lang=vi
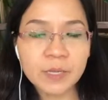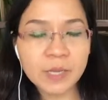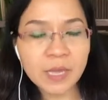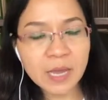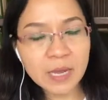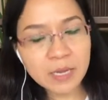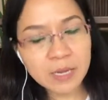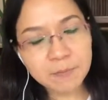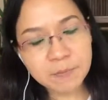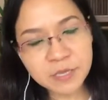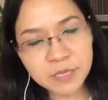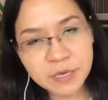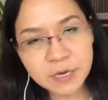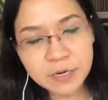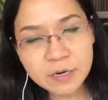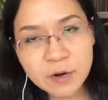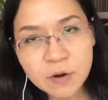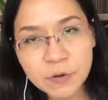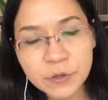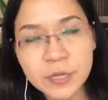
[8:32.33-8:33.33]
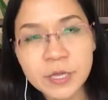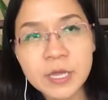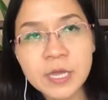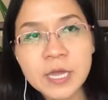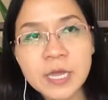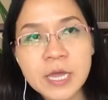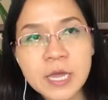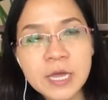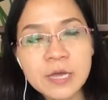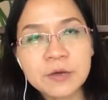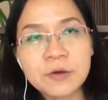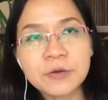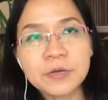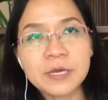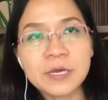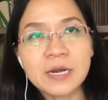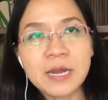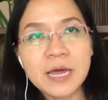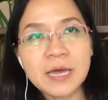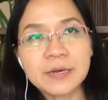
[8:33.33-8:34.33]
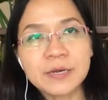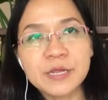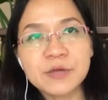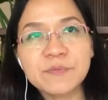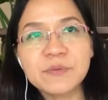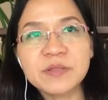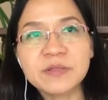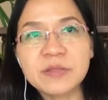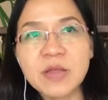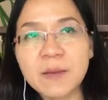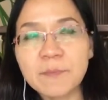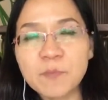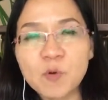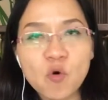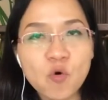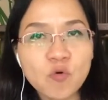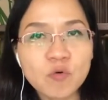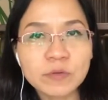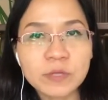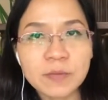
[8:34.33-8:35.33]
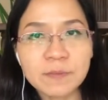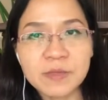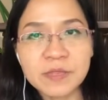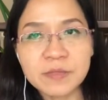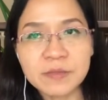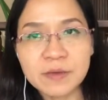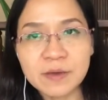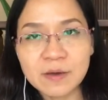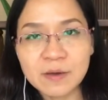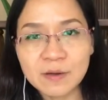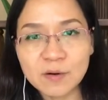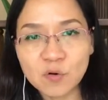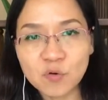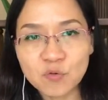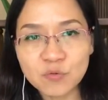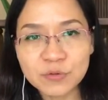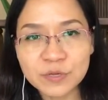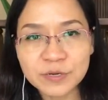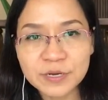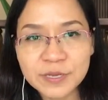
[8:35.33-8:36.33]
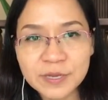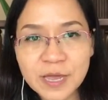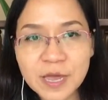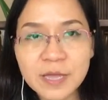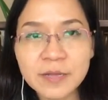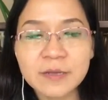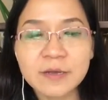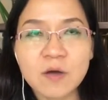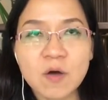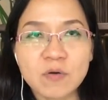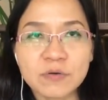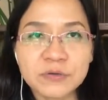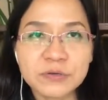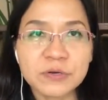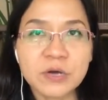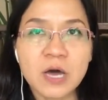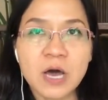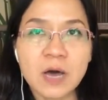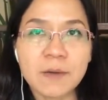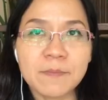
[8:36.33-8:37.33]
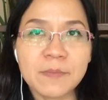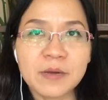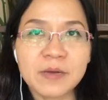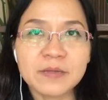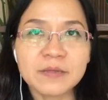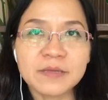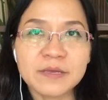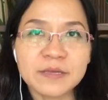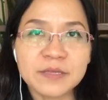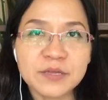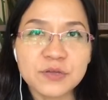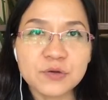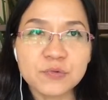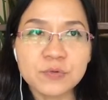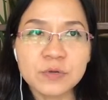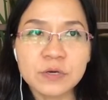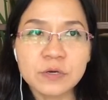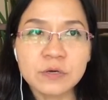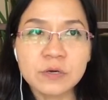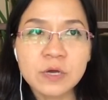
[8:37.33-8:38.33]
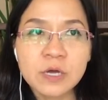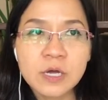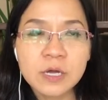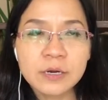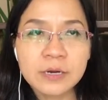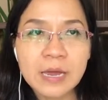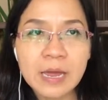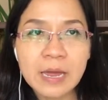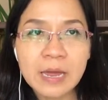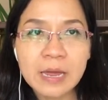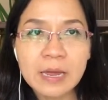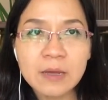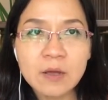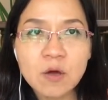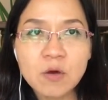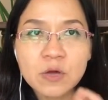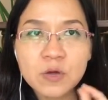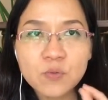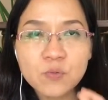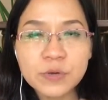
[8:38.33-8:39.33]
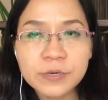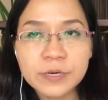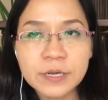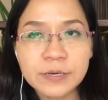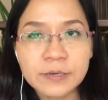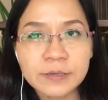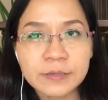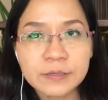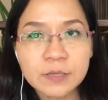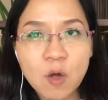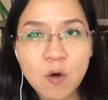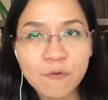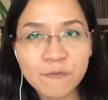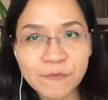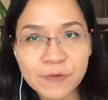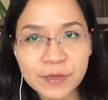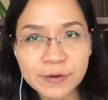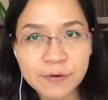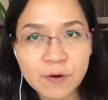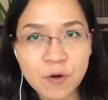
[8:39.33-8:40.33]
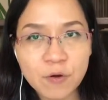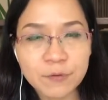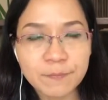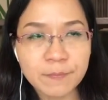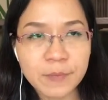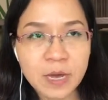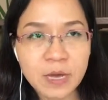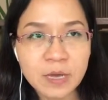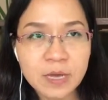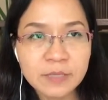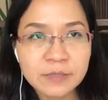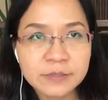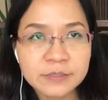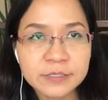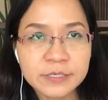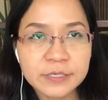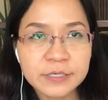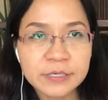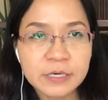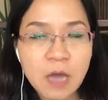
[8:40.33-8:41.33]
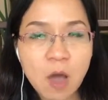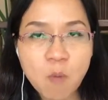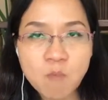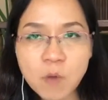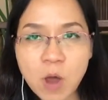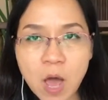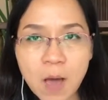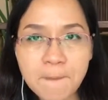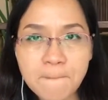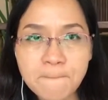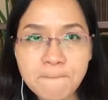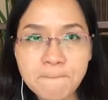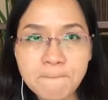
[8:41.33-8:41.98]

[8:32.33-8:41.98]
an à, mới nhớ rồi có nghĩa là nếu mình nộp luôn thì mình nhận luôn cho đến hết còn trường hợp mà các anh chị ví dụ như đã có cái quyết định thôi việc rồi mà các anh chị không nộp